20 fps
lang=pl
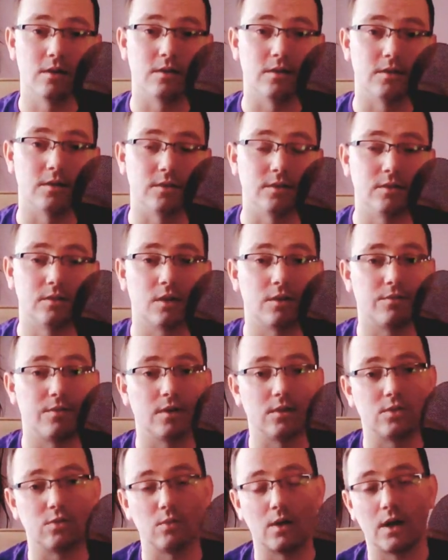E,
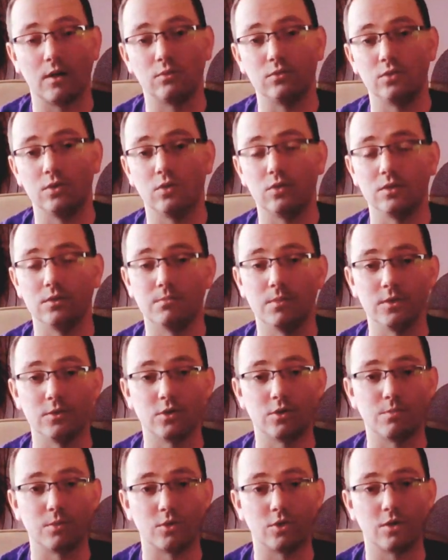interfejsu audio i
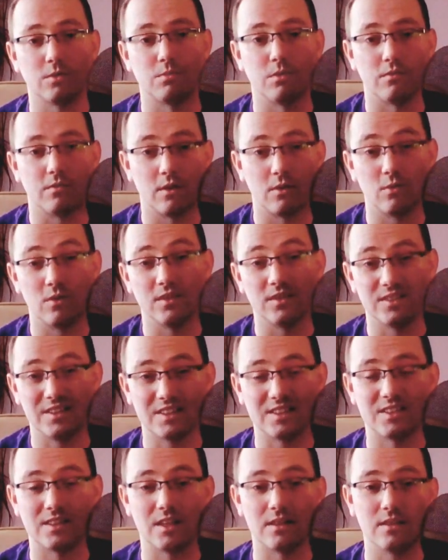będziesz potrzebował
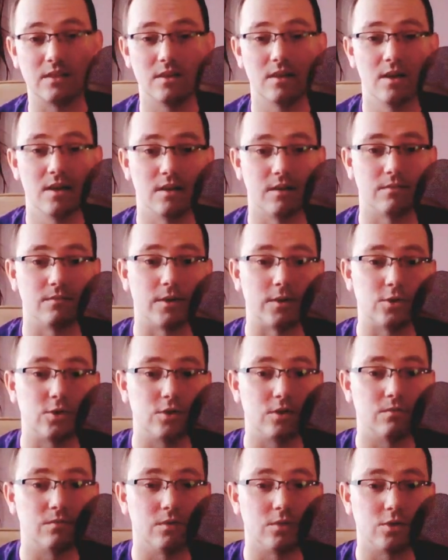niestety
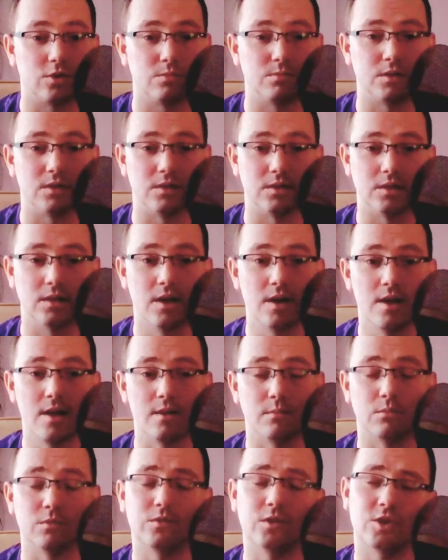wejść i wyjść MIDI.
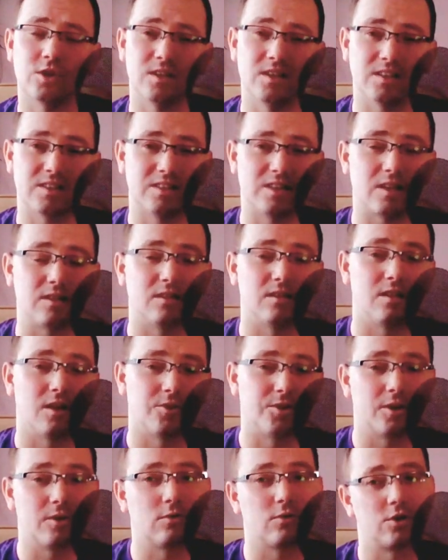Mówię, że niestety,
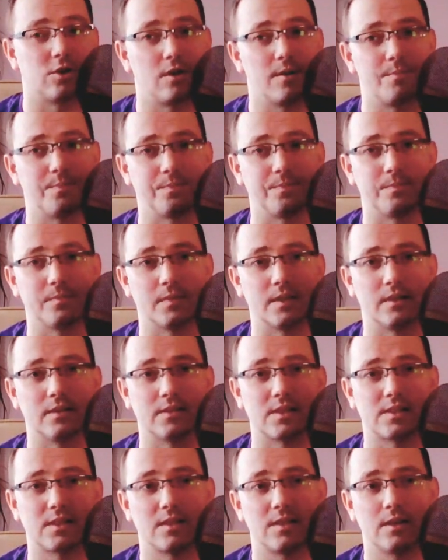dlatego że mm,
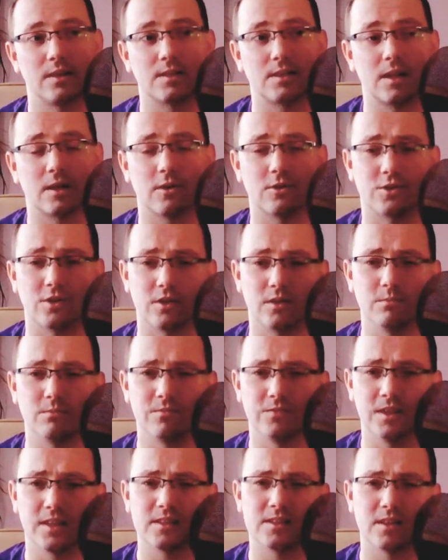zasada jest taka, że
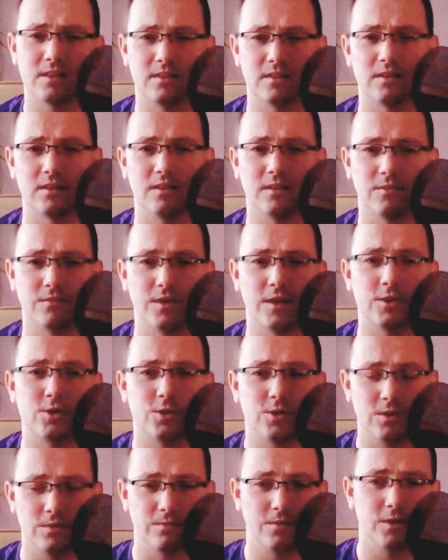im więcej tych
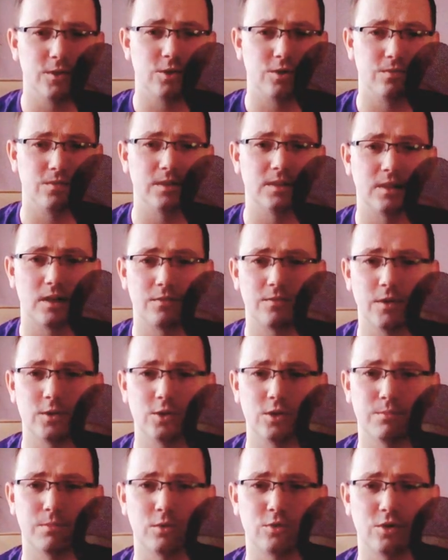wejść i wyjść w
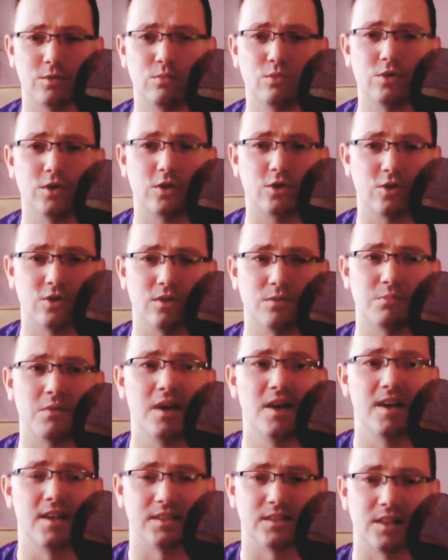interfejsie potrzebujesz, tym
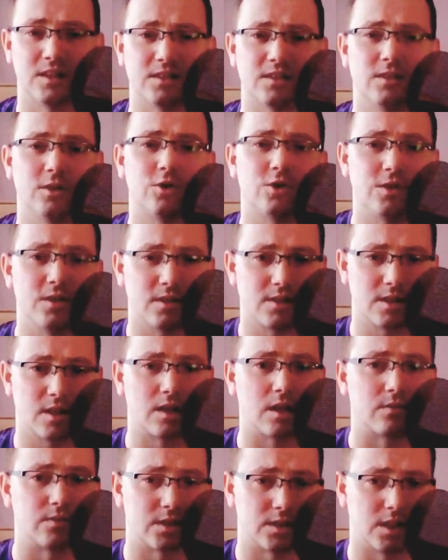drastycznie
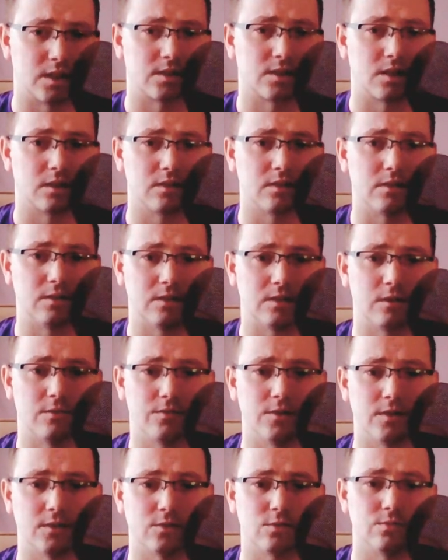cena wzrasta tych
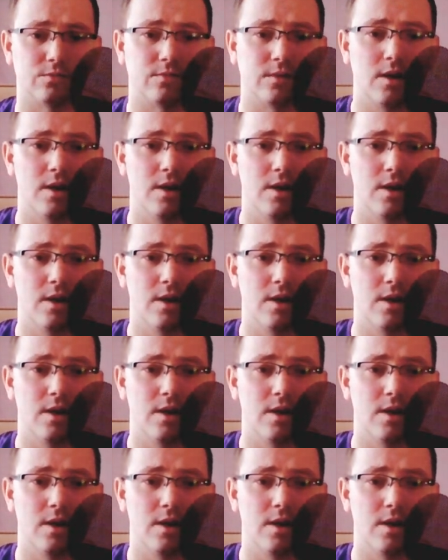interfejsów.